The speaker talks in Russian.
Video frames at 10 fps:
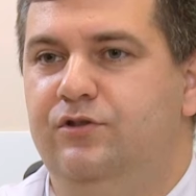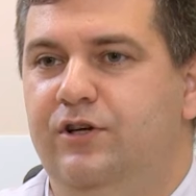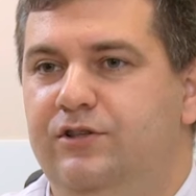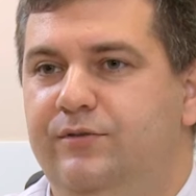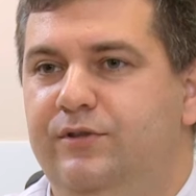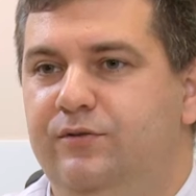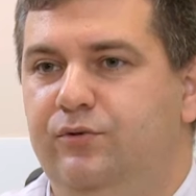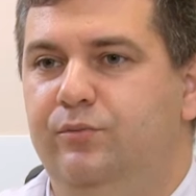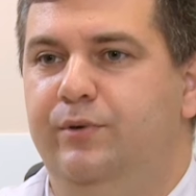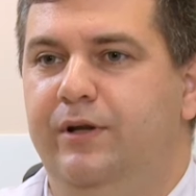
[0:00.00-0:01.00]
Чаще
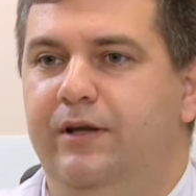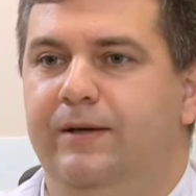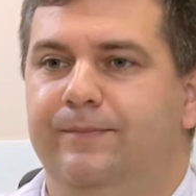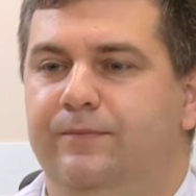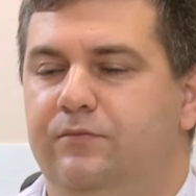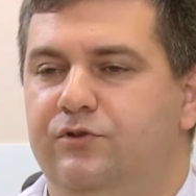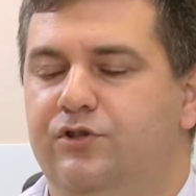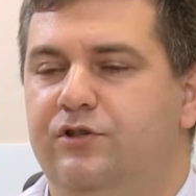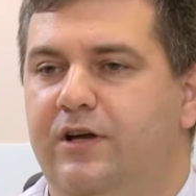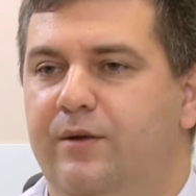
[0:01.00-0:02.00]
всего при
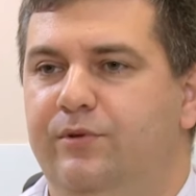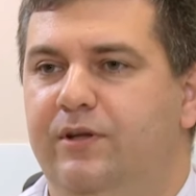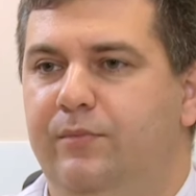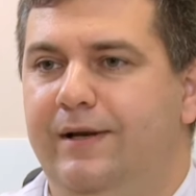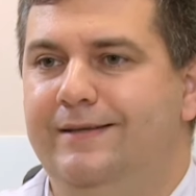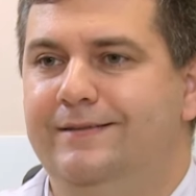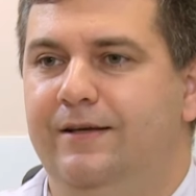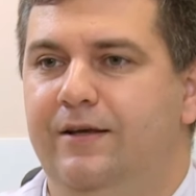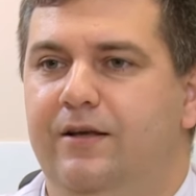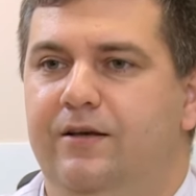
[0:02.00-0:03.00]
желчнокаменной
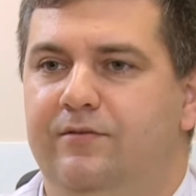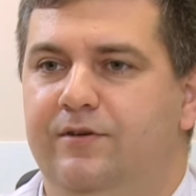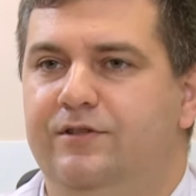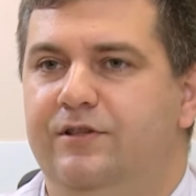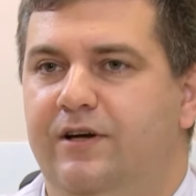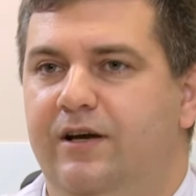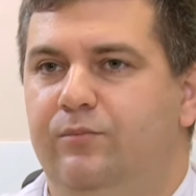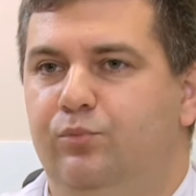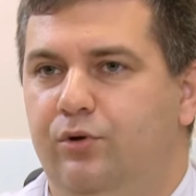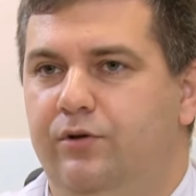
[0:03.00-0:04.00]
болезни
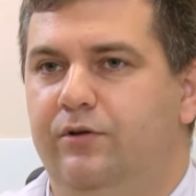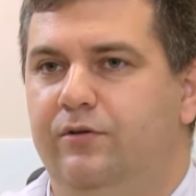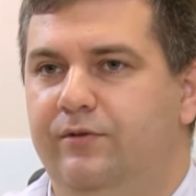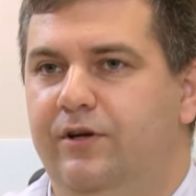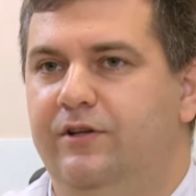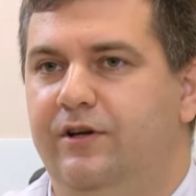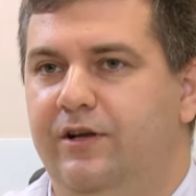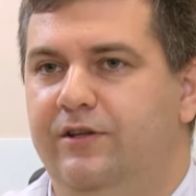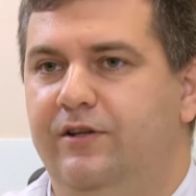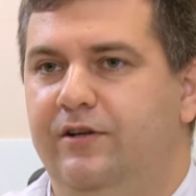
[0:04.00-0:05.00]
возникает боль в верхних
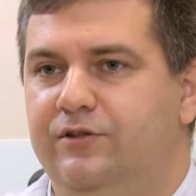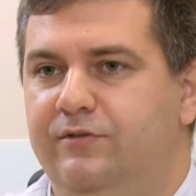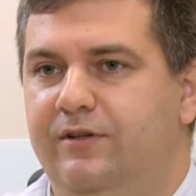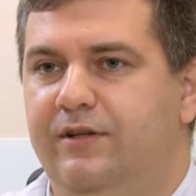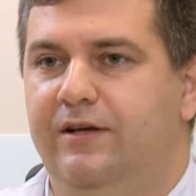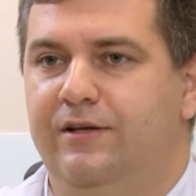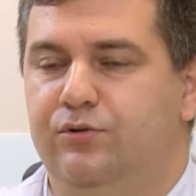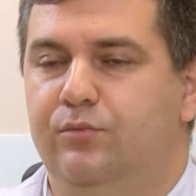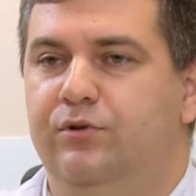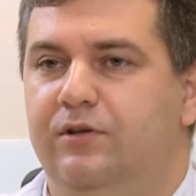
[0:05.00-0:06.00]
отделах живота,
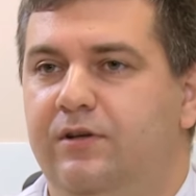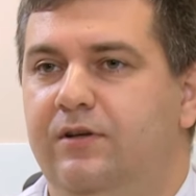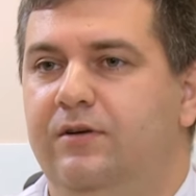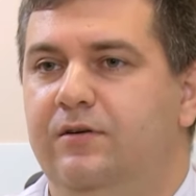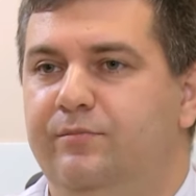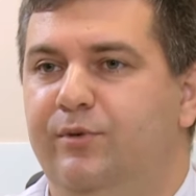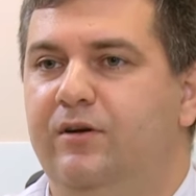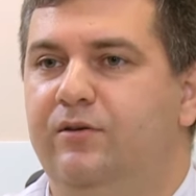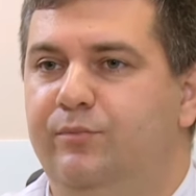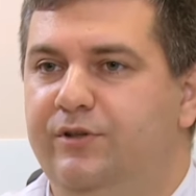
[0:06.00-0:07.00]
особенно в
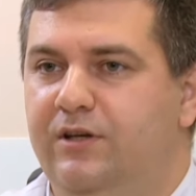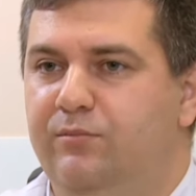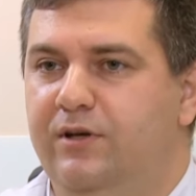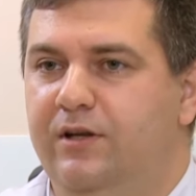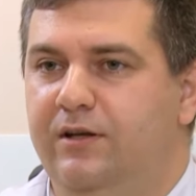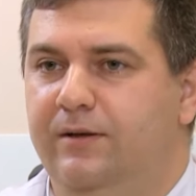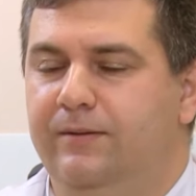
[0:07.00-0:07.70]
правом подреберье.